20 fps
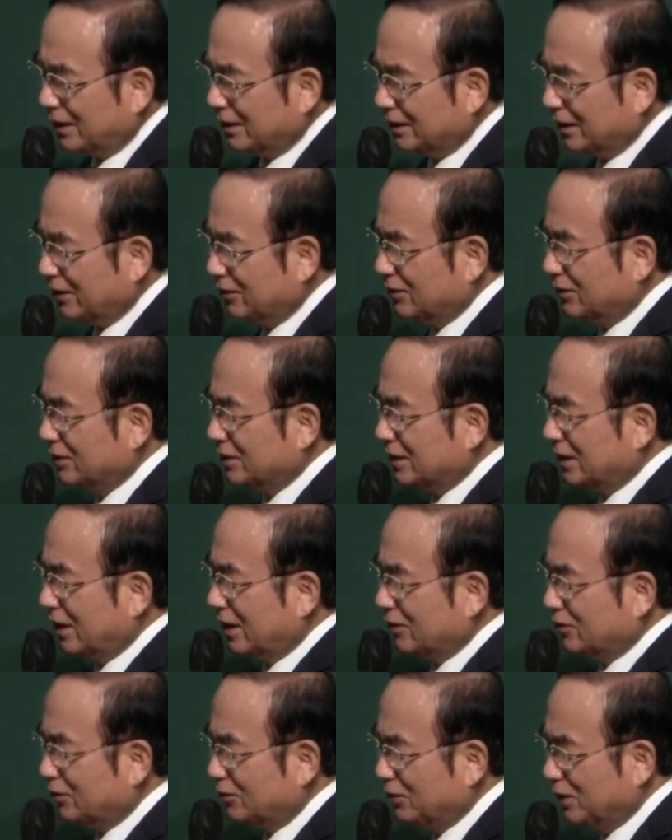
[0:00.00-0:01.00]
나도
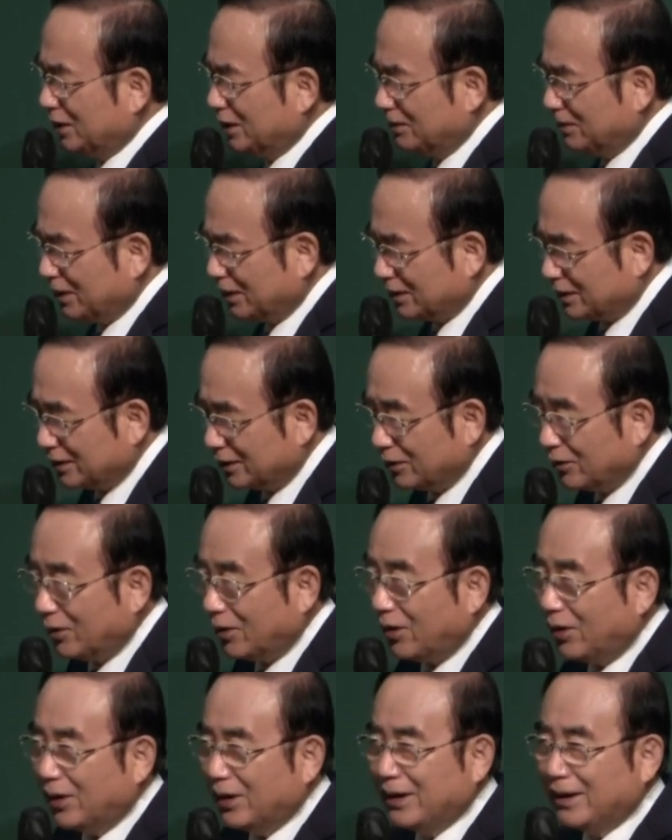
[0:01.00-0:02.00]
언젠간 좀 믿음이
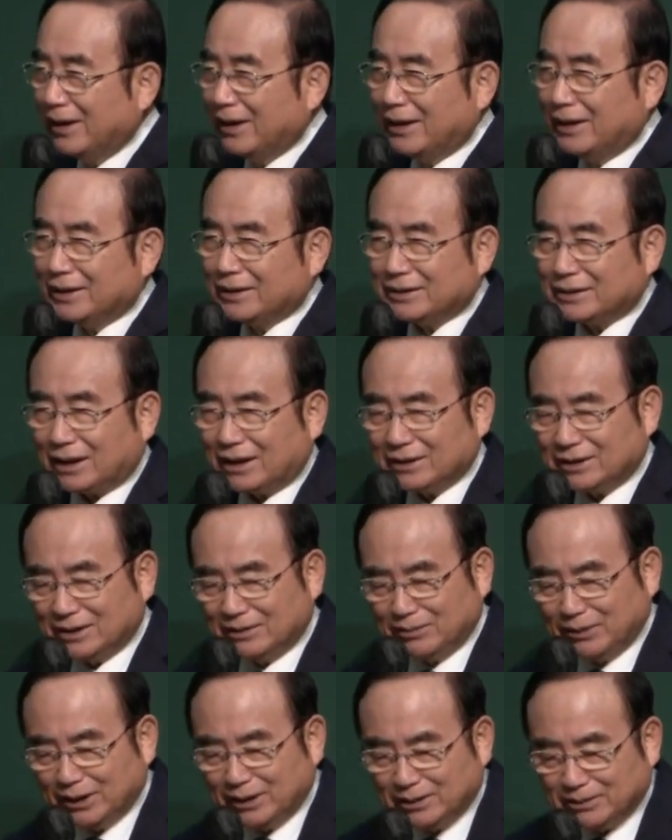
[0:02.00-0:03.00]
크고 사실
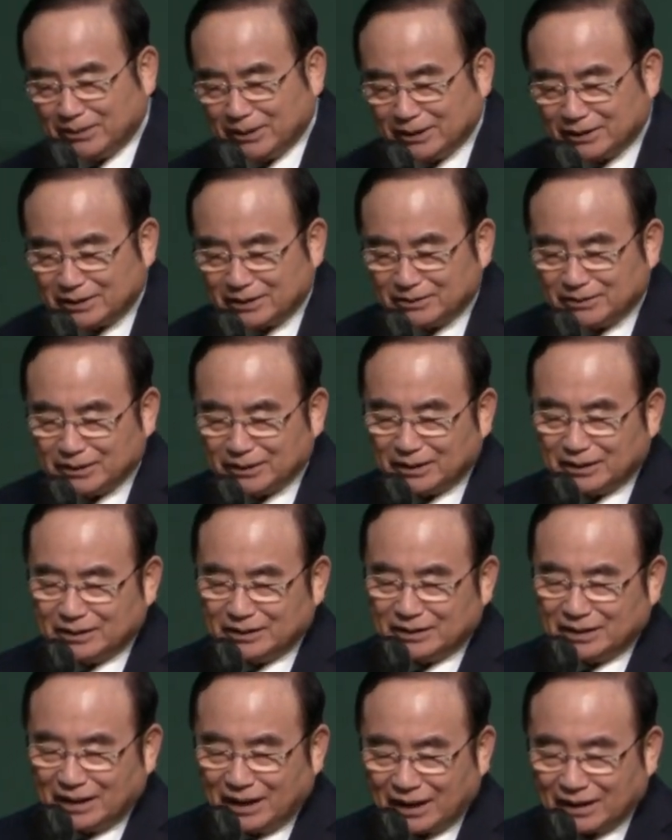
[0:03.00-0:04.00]
믿음이 있으면
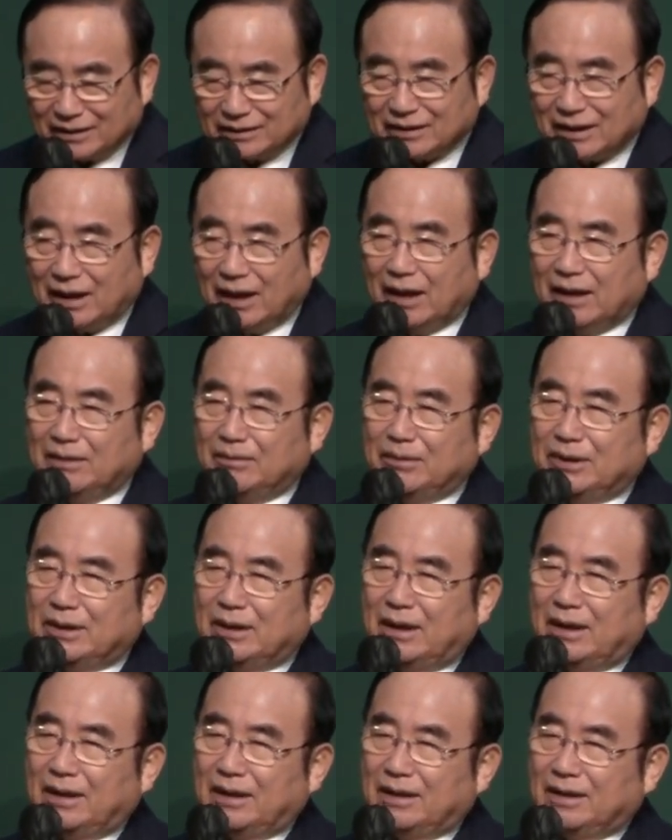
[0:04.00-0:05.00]
그때 하겠다
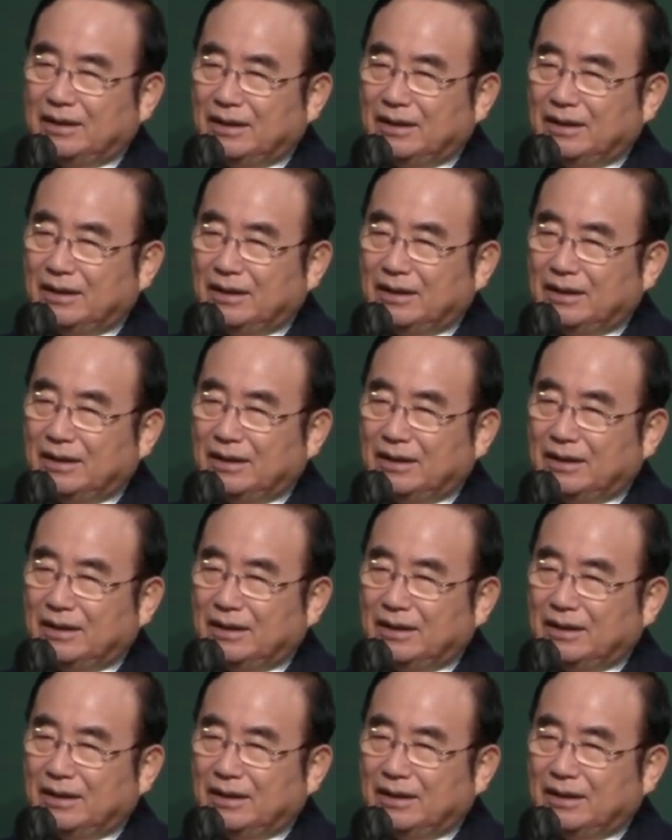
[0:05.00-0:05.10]
아닙니다.